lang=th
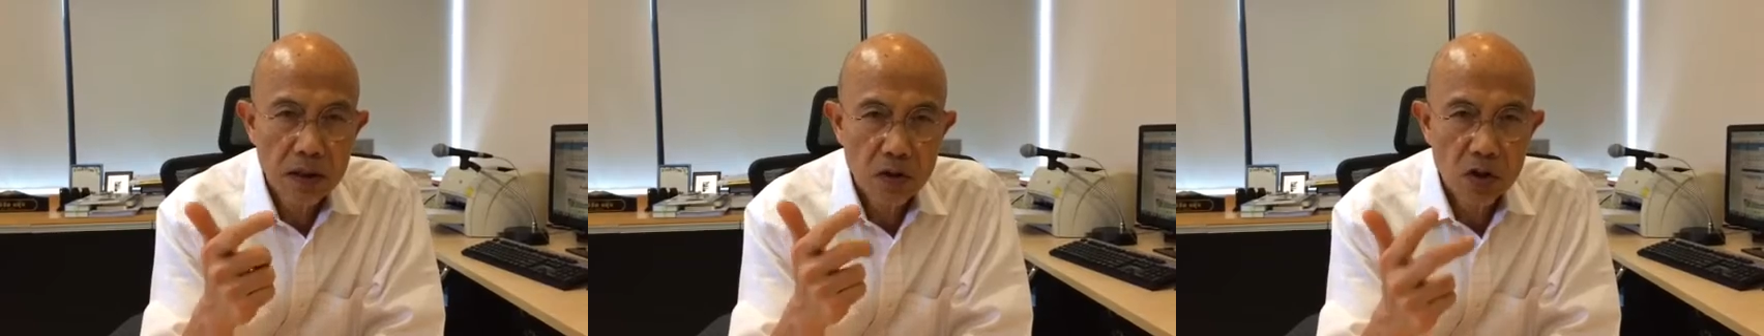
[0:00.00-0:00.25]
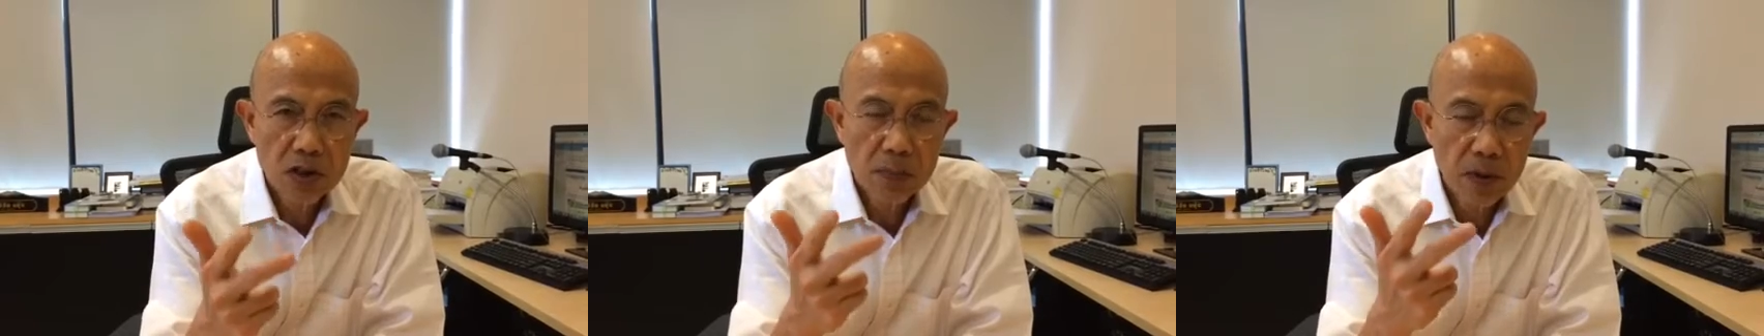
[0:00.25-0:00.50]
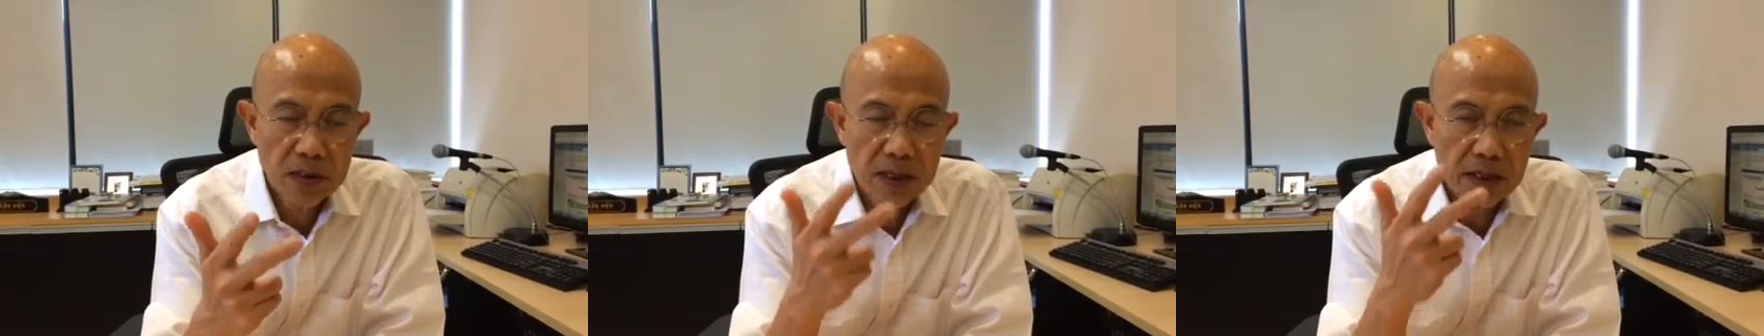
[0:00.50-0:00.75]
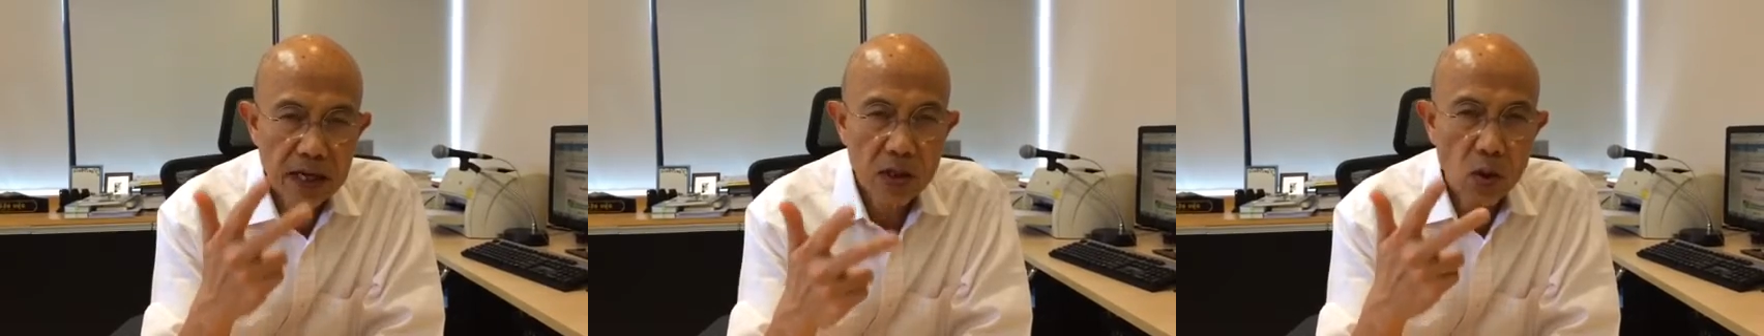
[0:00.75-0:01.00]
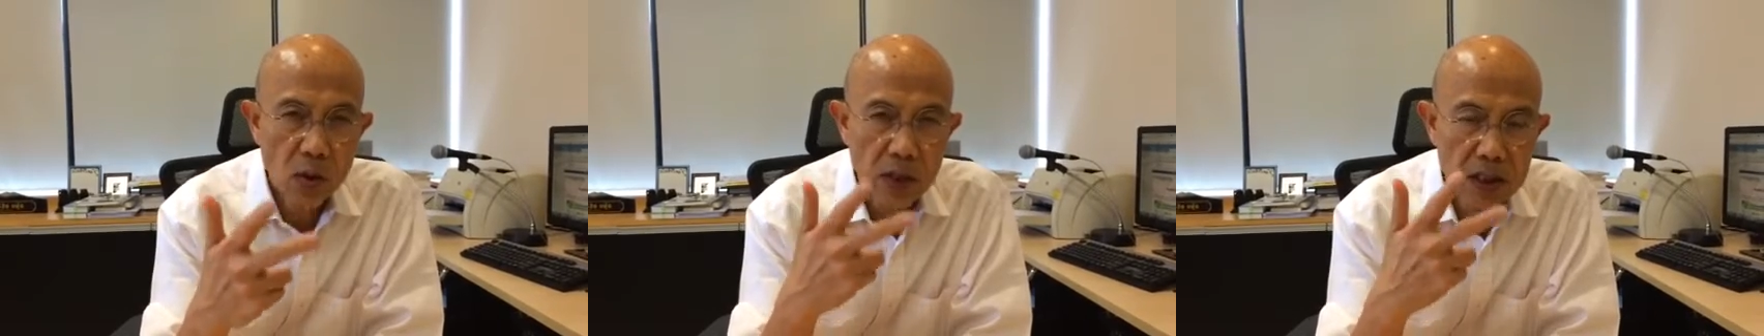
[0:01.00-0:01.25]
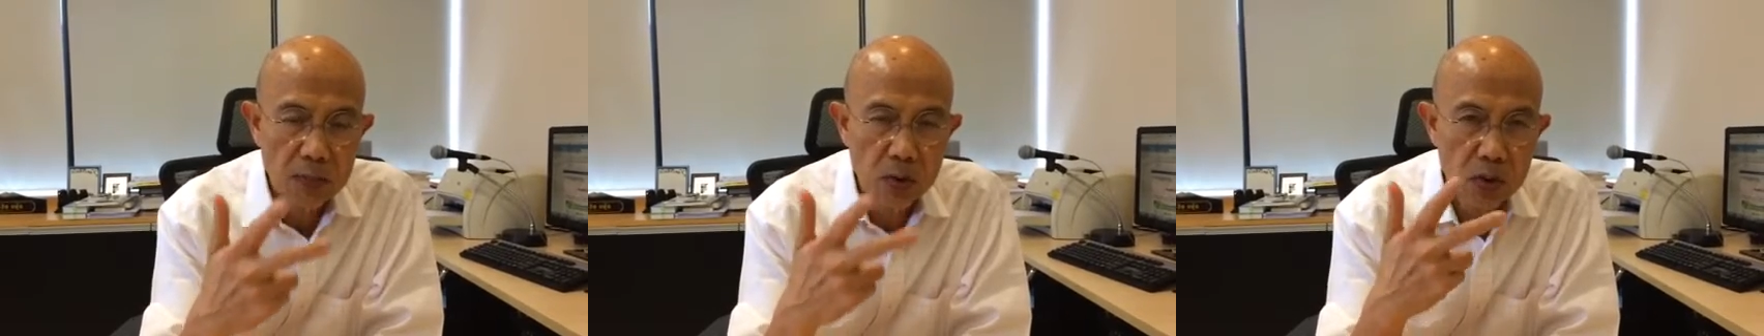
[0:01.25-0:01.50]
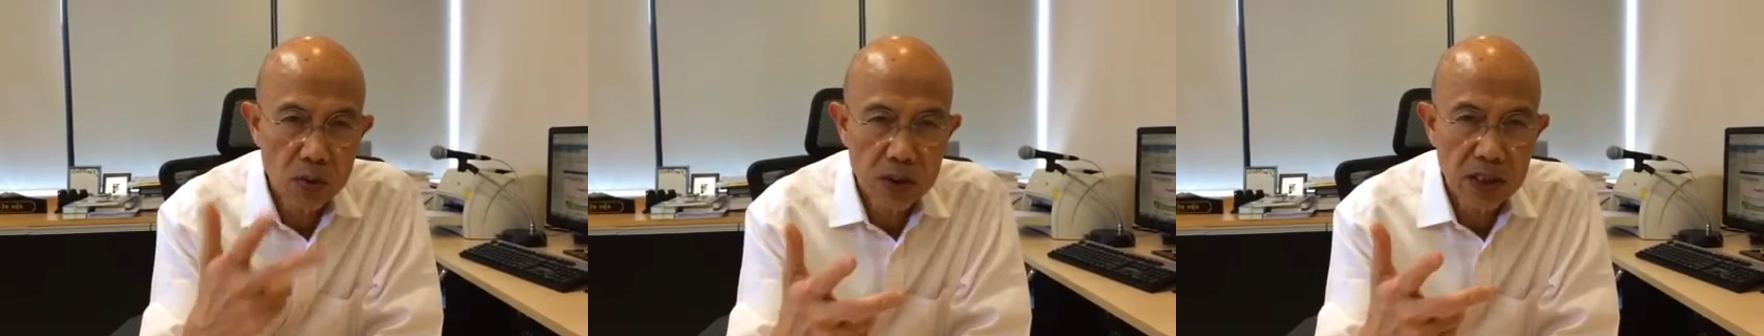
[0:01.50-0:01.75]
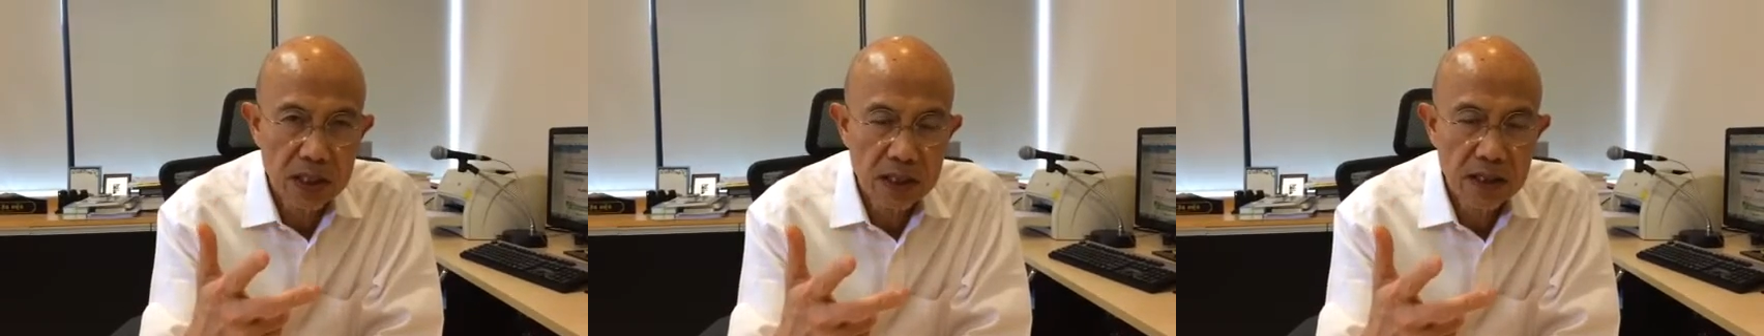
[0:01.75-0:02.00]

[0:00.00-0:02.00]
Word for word: โดยเฉพาะท่านนายกรัฐมนตรี